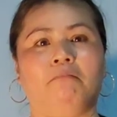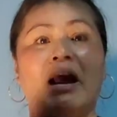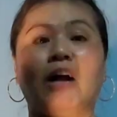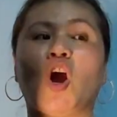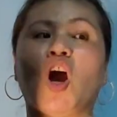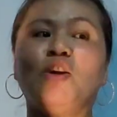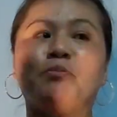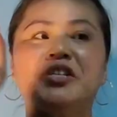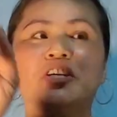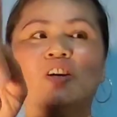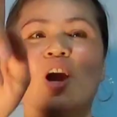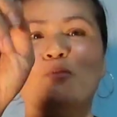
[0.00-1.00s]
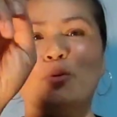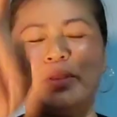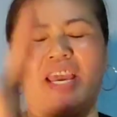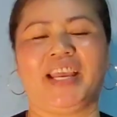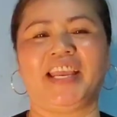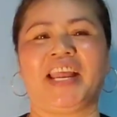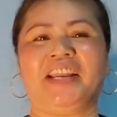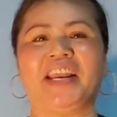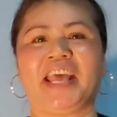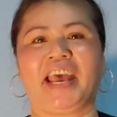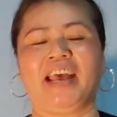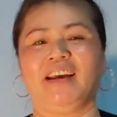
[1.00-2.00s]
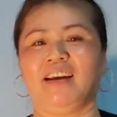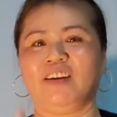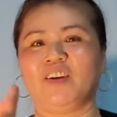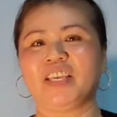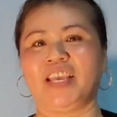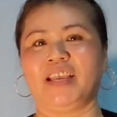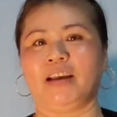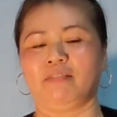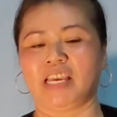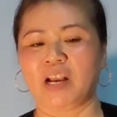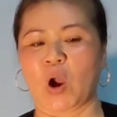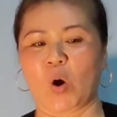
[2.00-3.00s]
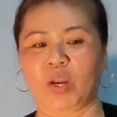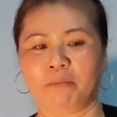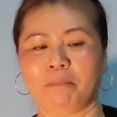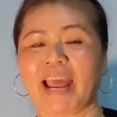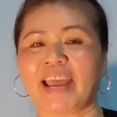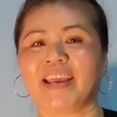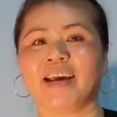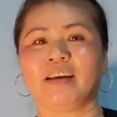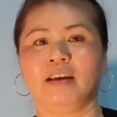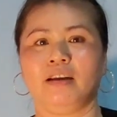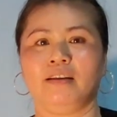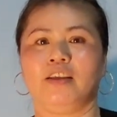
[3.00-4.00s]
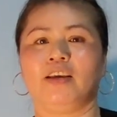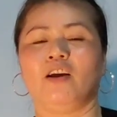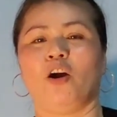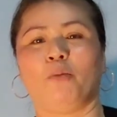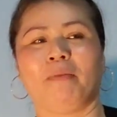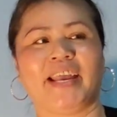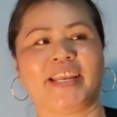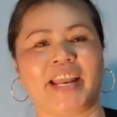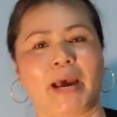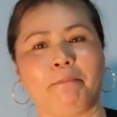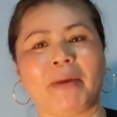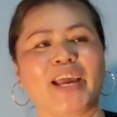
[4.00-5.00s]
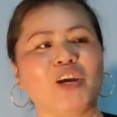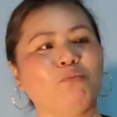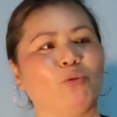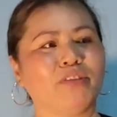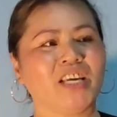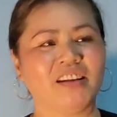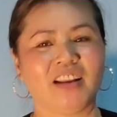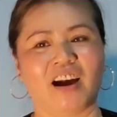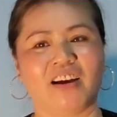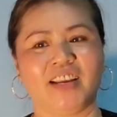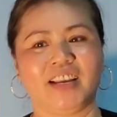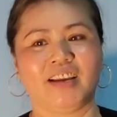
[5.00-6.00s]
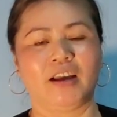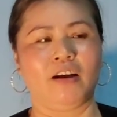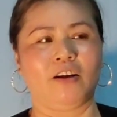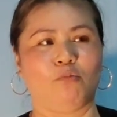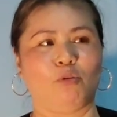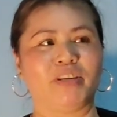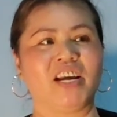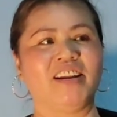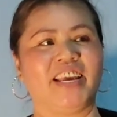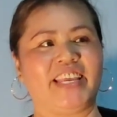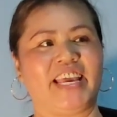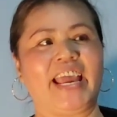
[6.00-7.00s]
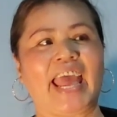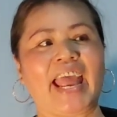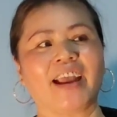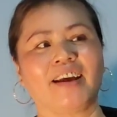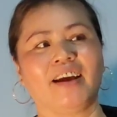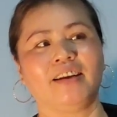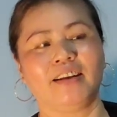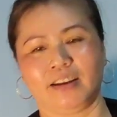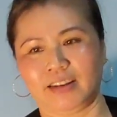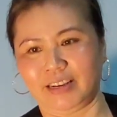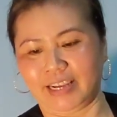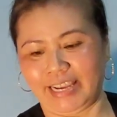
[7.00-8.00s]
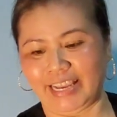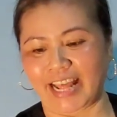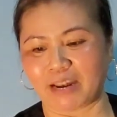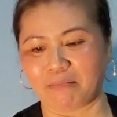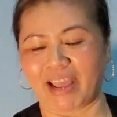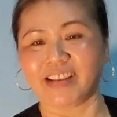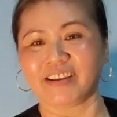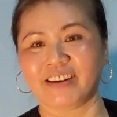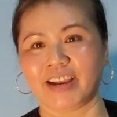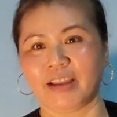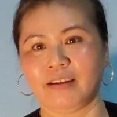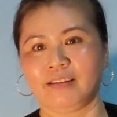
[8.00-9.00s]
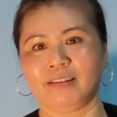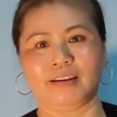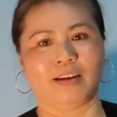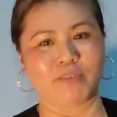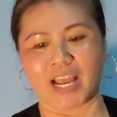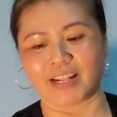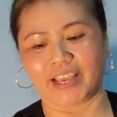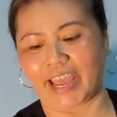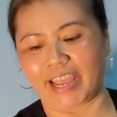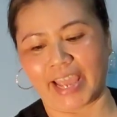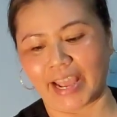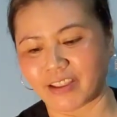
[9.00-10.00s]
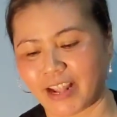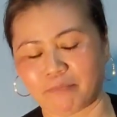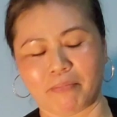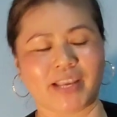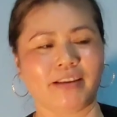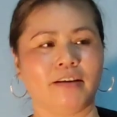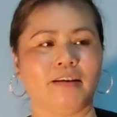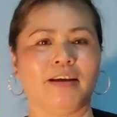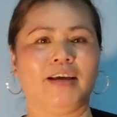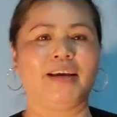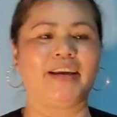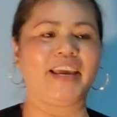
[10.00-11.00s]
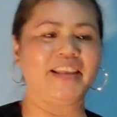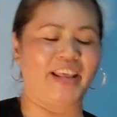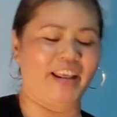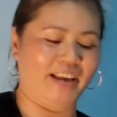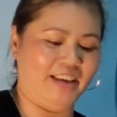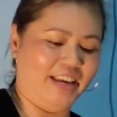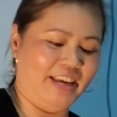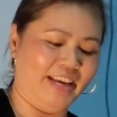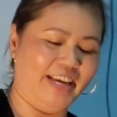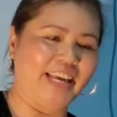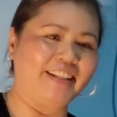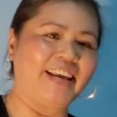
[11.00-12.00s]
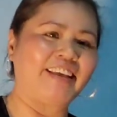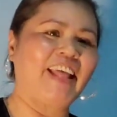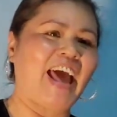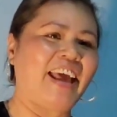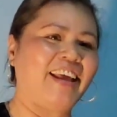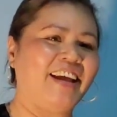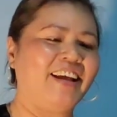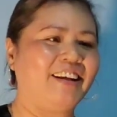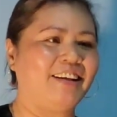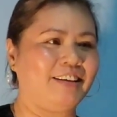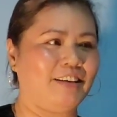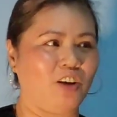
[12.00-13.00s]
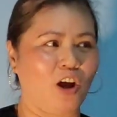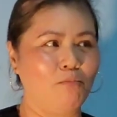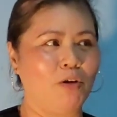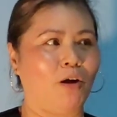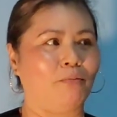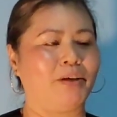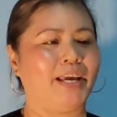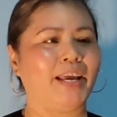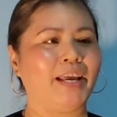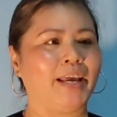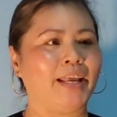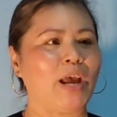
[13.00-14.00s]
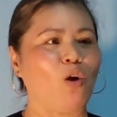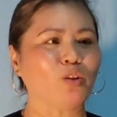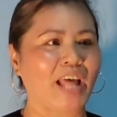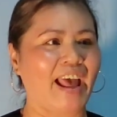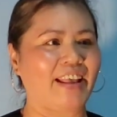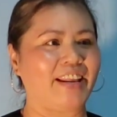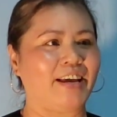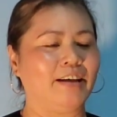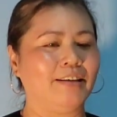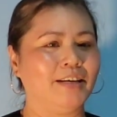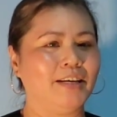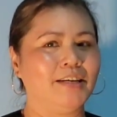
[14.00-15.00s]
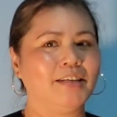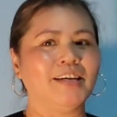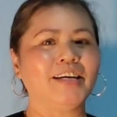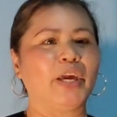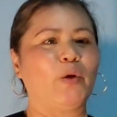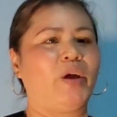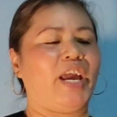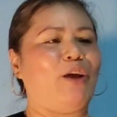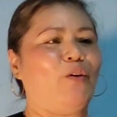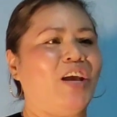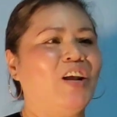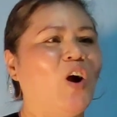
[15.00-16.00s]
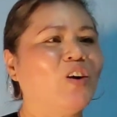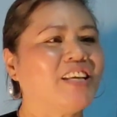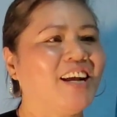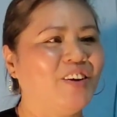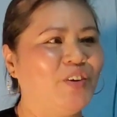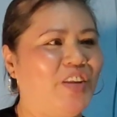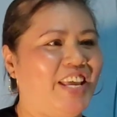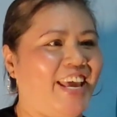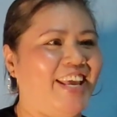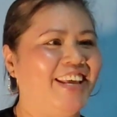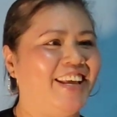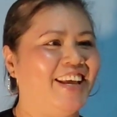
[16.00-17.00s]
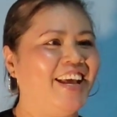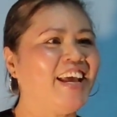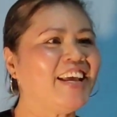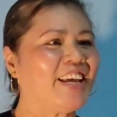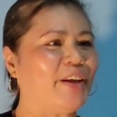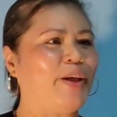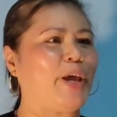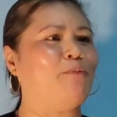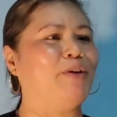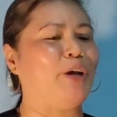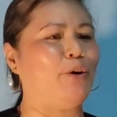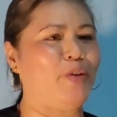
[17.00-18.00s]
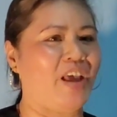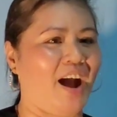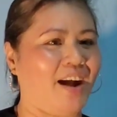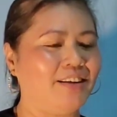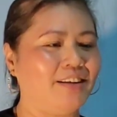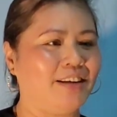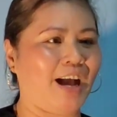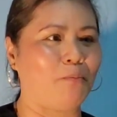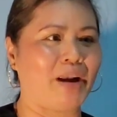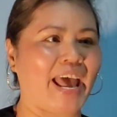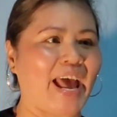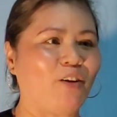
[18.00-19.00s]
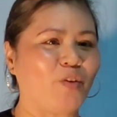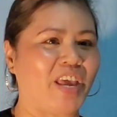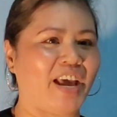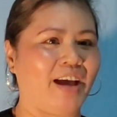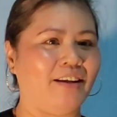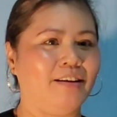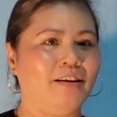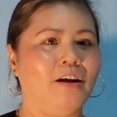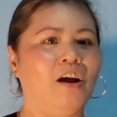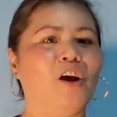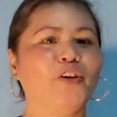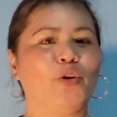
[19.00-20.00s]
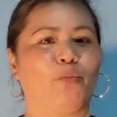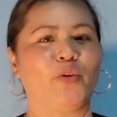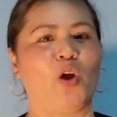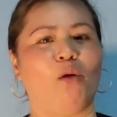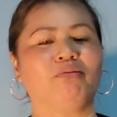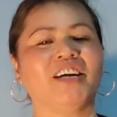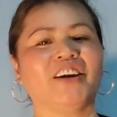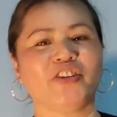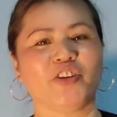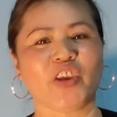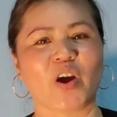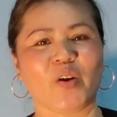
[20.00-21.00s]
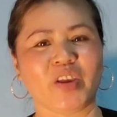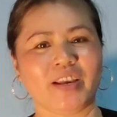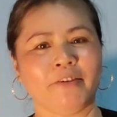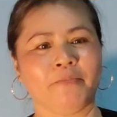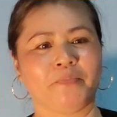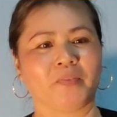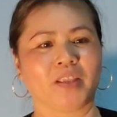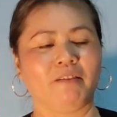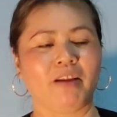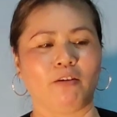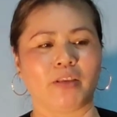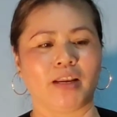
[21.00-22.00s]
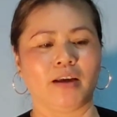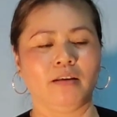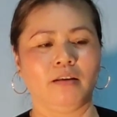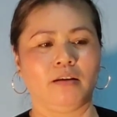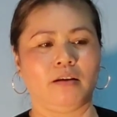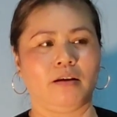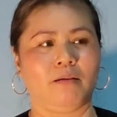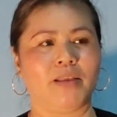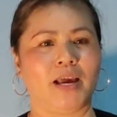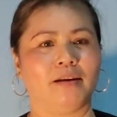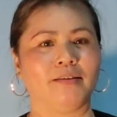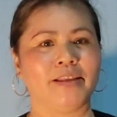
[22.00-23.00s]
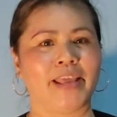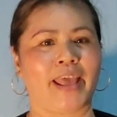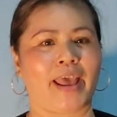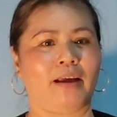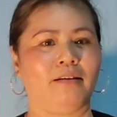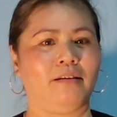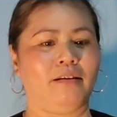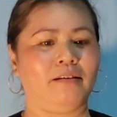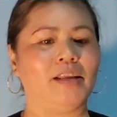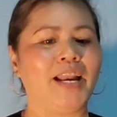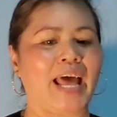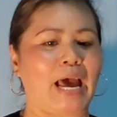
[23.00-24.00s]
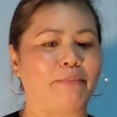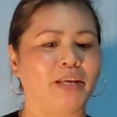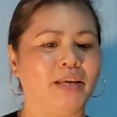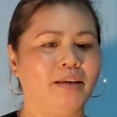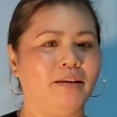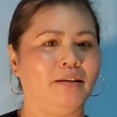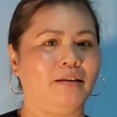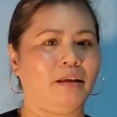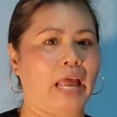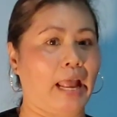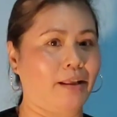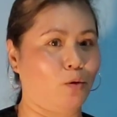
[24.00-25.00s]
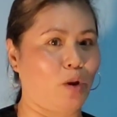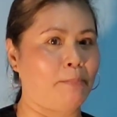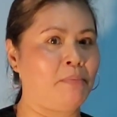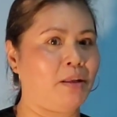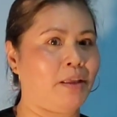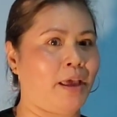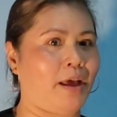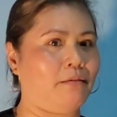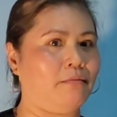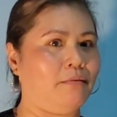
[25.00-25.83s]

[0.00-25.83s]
Mà có lúc trước có một chuyện vậy nữa nè. Có chị ngồi mai á, chị ngồi mai chị đạp máy có một chân thôi, còn một chân thì chị gác ở cái thanh máy trước á. Công nhân thì hay gác trên máy trước. Cái gì nè, cái tay á, có một cái dấu tay vậy nè, cứ khều khều cái ngón chân của chị. Khều khều mà khều giỡn, không đau nha, hơi nhột nhột mà hơi nhói. Cái bắt đầu chị nói không giỡn nữa nha, để làm đi, hàng nhiều lắm rồi nha.